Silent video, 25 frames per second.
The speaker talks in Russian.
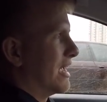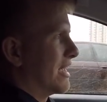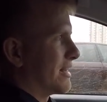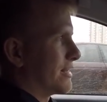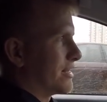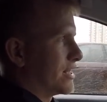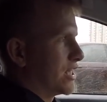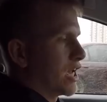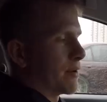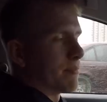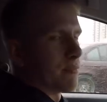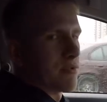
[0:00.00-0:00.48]

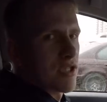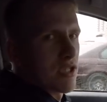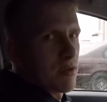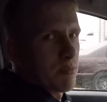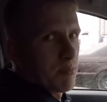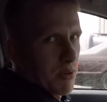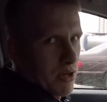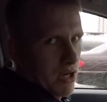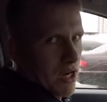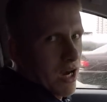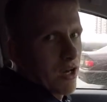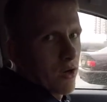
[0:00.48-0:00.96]
немца
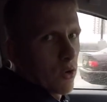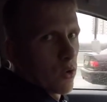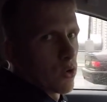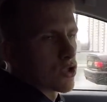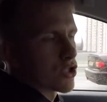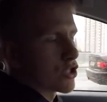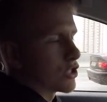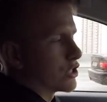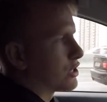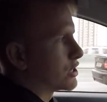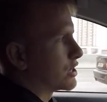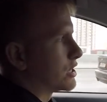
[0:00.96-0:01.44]
по
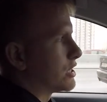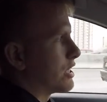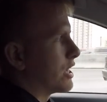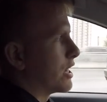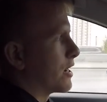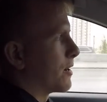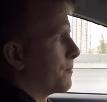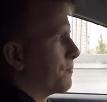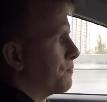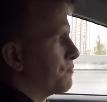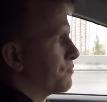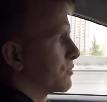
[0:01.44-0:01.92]
хорошей
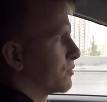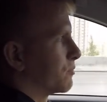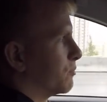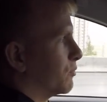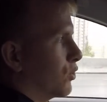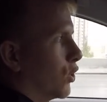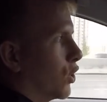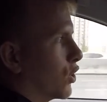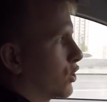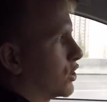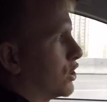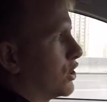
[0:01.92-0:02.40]
цене.
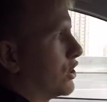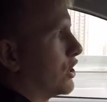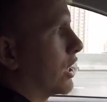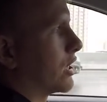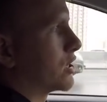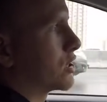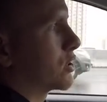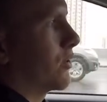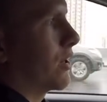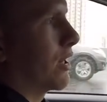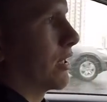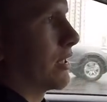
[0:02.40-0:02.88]
Многие
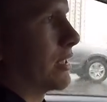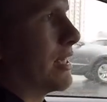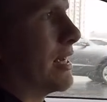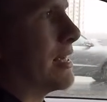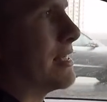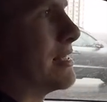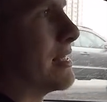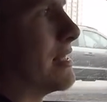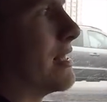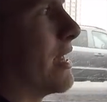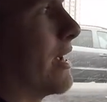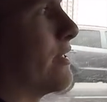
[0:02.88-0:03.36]
даже говорят,
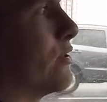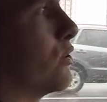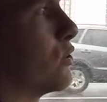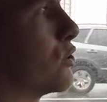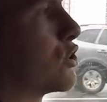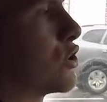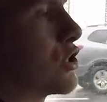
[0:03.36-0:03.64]
если найдешь